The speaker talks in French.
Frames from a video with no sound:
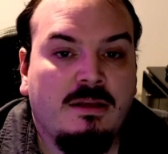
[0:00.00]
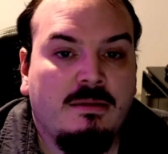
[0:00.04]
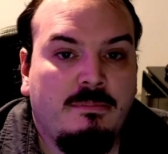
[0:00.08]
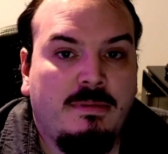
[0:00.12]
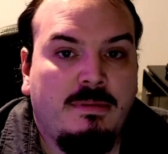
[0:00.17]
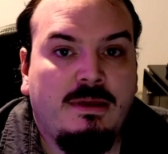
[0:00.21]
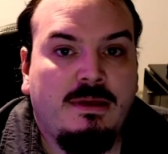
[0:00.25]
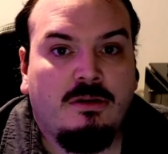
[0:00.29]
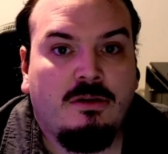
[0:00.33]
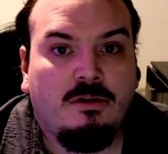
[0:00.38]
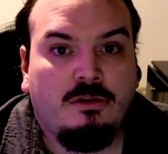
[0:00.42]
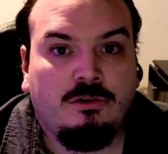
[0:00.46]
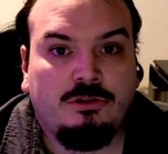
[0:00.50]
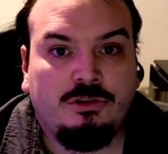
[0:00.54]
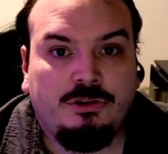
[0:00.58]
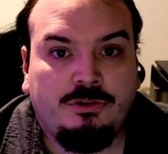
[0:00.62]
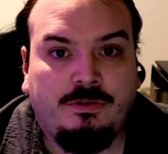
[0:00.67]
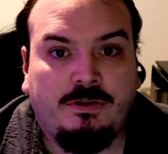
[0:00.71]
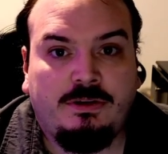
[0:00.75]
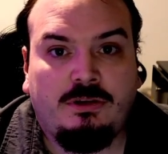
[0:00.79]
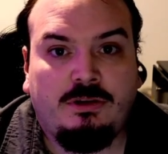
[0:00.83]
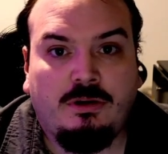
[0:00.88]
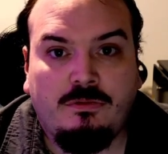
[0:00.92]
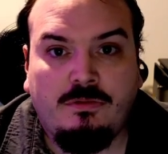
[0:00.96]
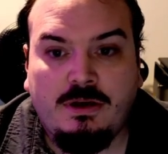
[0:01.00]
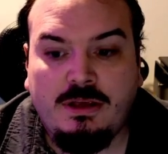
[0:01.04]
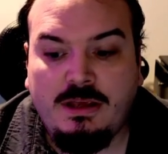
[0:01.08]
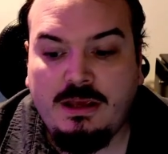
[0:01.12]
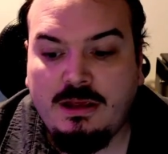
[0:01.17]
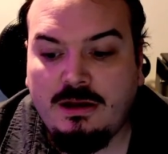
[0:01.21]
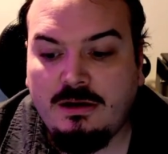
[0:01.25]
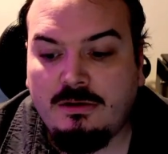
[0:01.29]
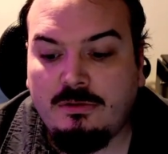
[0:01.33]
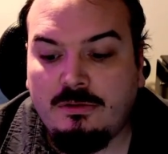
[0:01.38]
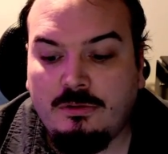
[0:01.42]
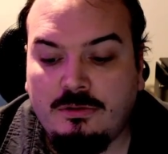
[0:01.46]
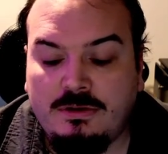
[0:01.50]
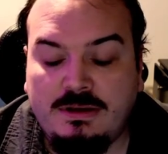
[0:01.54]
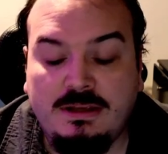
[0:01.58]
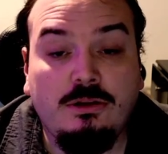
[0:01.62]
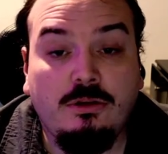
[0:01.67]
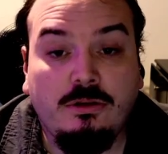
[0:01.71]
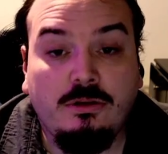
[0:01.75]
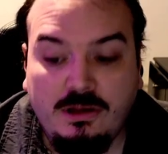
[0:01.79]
Mais je vais t'envoyer le, kit de